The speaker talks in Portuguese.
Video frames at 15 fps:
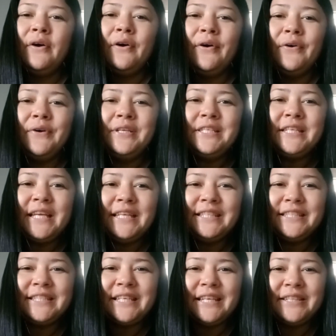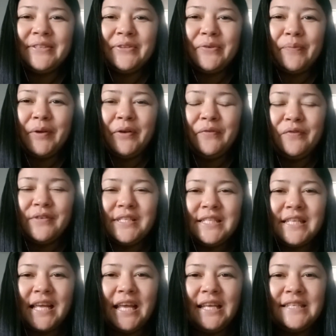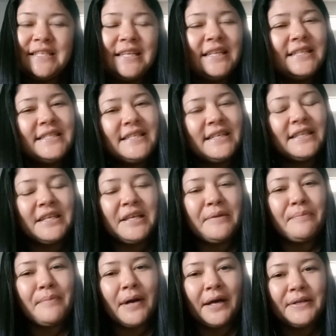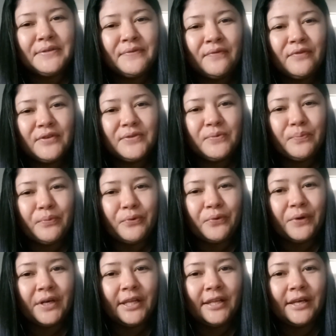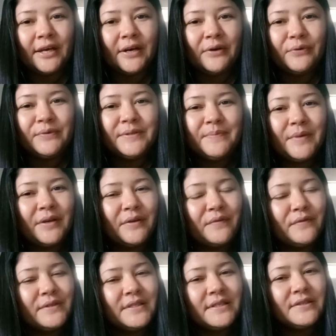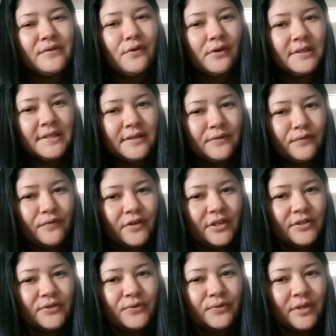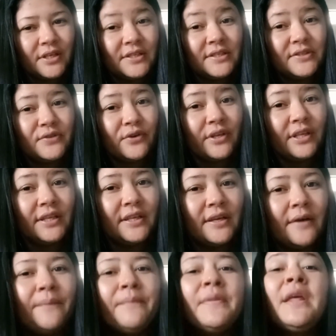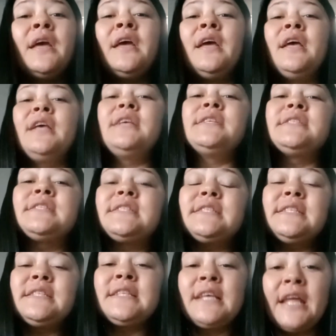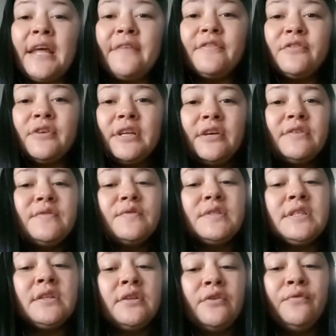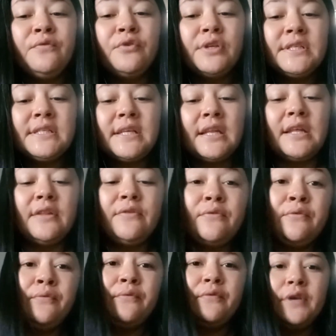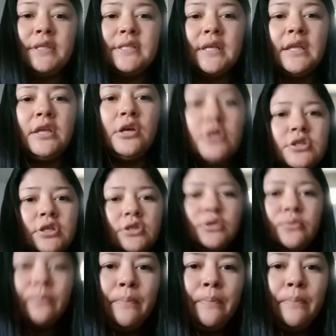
Oi, gente, tudo bem com vocês? Iniciando aqui mais um vídeo pro canal. Espero que vocês gostem do vídeo, deixem joinha, se inscreve no canal se você não for inscrito. Fiz aqui, ó, gente, um